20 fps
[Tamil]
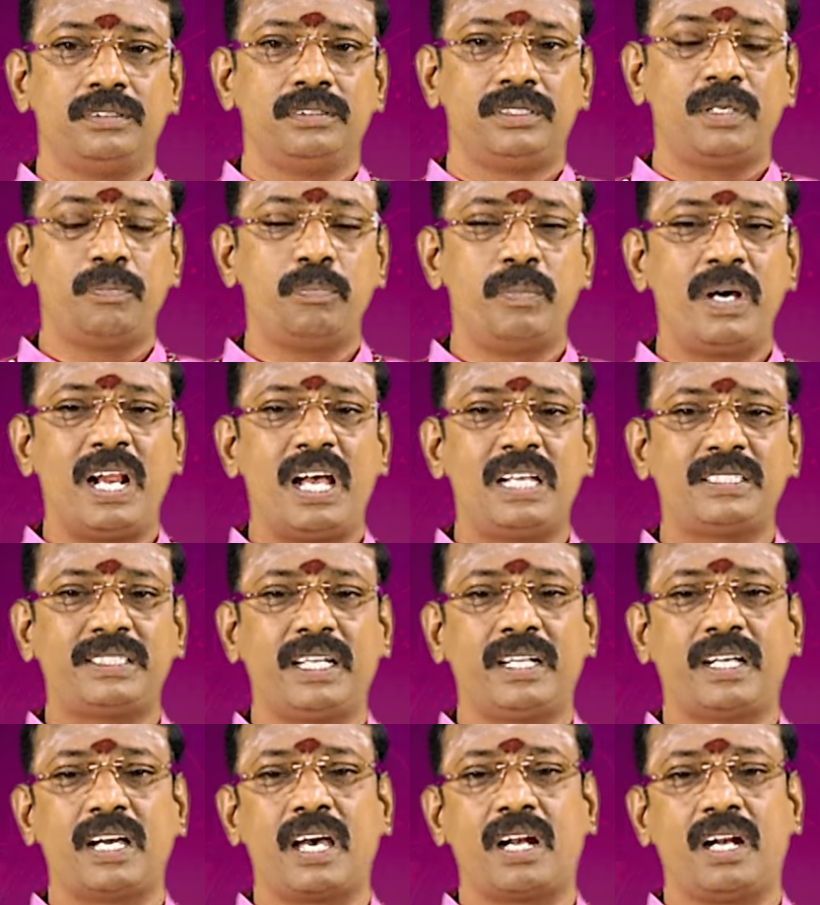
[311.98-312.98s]
சிம்ம
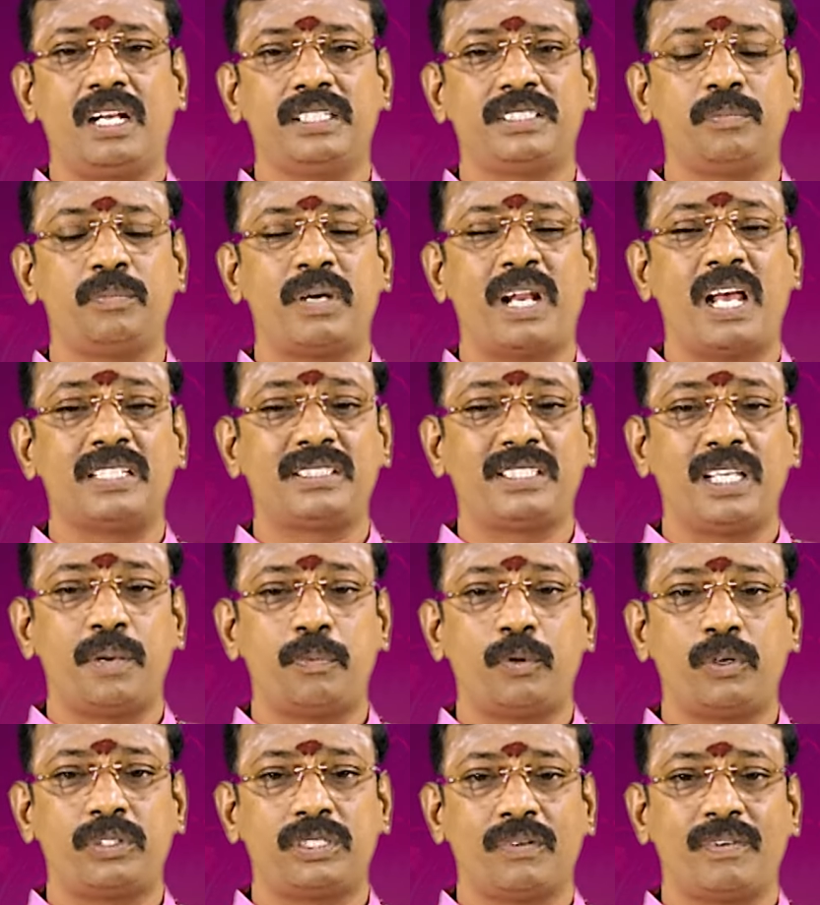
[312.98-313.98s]
ராசிக்காரர்களை சிம்ம ராசியை
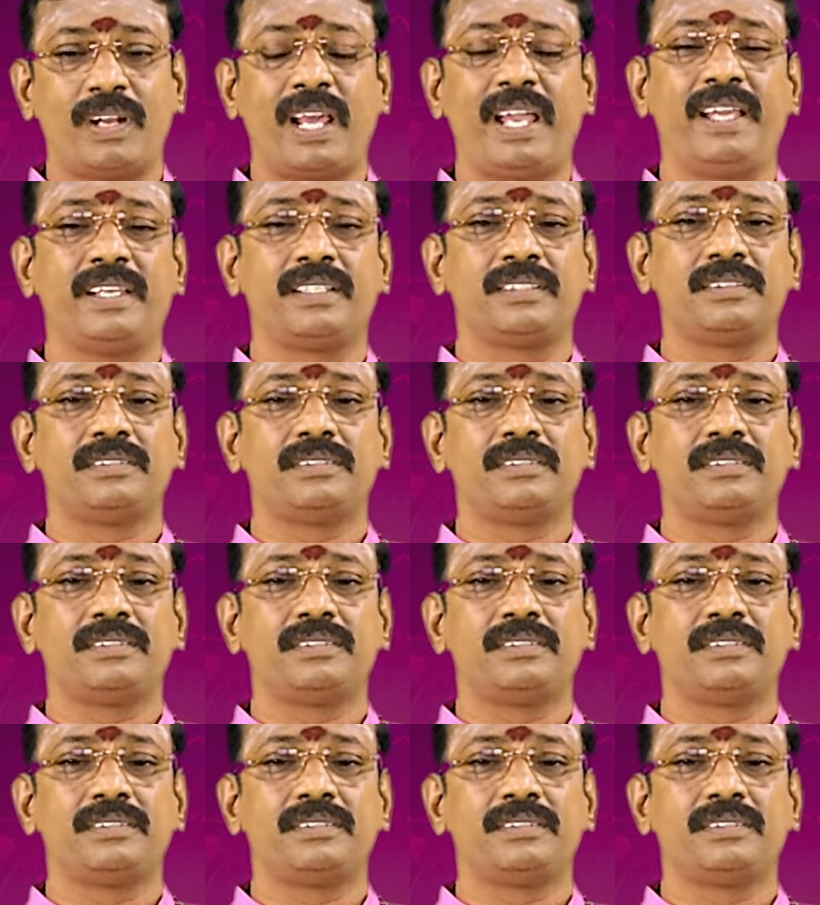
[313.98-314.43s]
பொறுத்தவரை